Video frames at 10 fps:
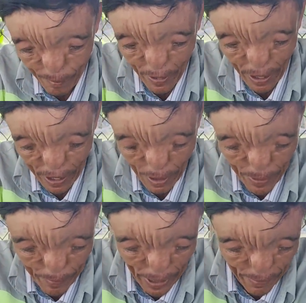mới ăn
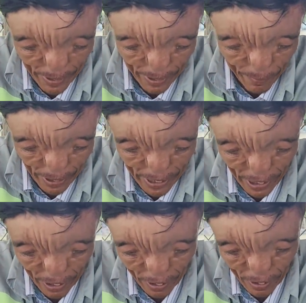cơm với mẹ bởi vì mới
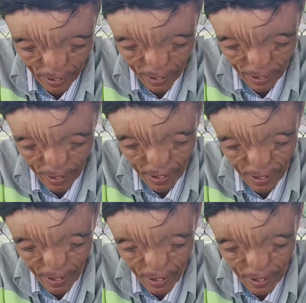về nè
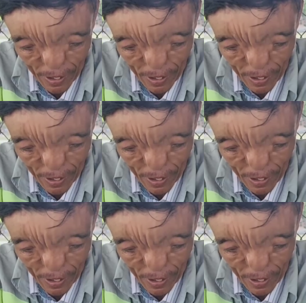à,